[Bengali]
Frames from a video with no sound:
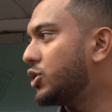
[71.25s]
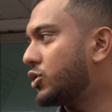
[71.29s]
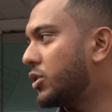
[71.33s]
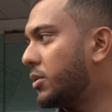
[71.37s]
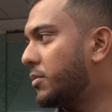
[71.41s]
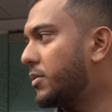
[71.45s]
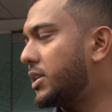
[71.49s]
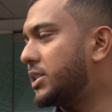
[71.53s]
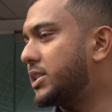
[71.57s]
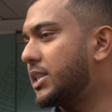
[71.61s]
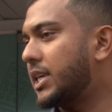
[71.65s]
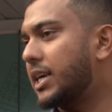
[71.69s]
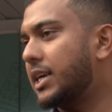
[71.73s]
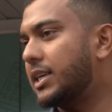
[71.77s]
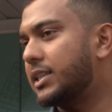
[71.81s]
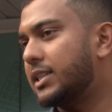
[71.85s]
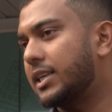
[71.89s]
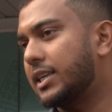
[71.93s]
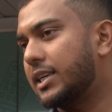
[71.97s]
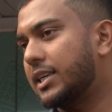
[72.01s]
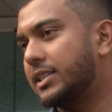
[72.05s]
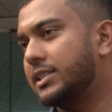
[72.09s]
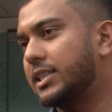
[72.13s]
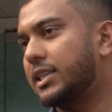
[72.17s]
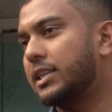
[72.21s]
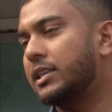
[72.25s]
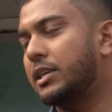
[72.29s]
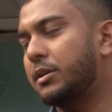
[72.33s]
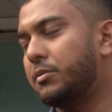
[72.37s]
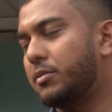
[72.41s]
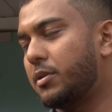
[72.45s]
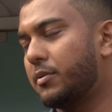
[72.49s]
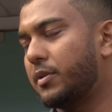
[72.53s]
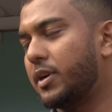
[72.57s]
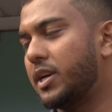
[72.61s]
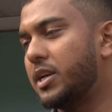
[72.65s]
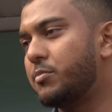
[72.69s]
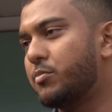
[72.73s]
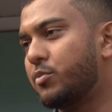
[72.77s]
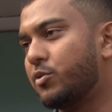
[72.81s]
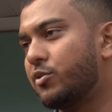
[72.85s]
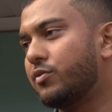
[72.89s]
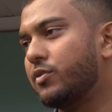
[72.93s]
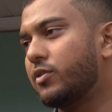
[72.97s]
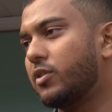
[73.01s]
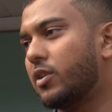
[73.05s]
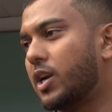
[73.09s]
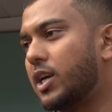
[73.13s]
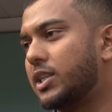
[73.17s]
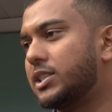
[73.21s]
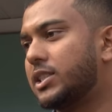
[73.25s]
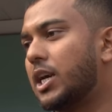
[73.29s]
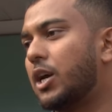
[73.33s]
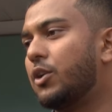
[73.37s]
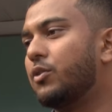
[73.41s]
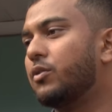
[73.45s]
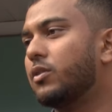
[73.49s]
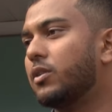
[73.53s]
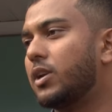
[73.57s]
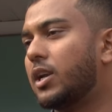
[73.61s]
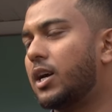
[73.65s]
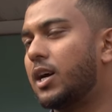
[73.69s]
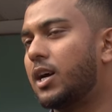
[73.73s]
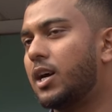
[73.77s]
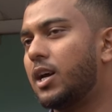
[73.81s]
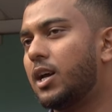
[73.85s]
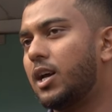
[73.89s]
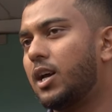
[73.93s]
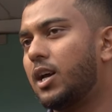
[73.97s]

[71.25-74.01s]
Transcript: সবার জায়গা থেকে যে কীভাবে ইম্প্রুভ করা যায় ওইগুলা